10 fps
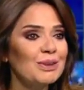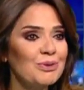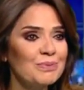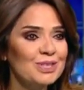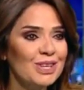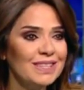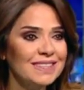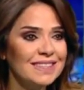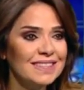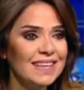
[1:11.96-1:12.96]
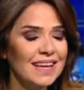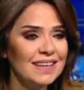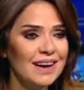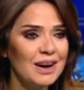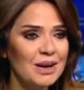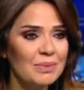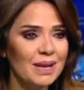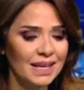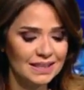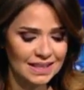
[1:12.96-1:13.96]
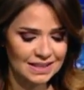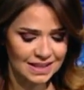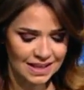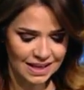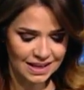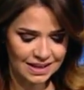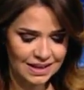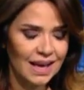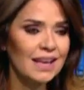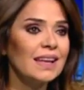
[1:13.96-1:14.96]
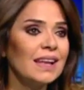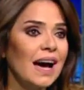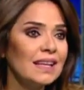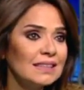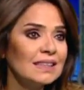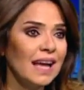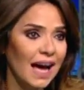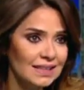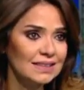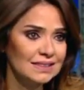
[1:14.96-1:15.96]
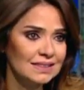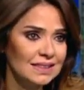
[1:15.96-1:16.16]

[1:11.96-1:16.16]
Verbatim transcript: اليوم بجريدة النهار بالإعداد للعدد الحدث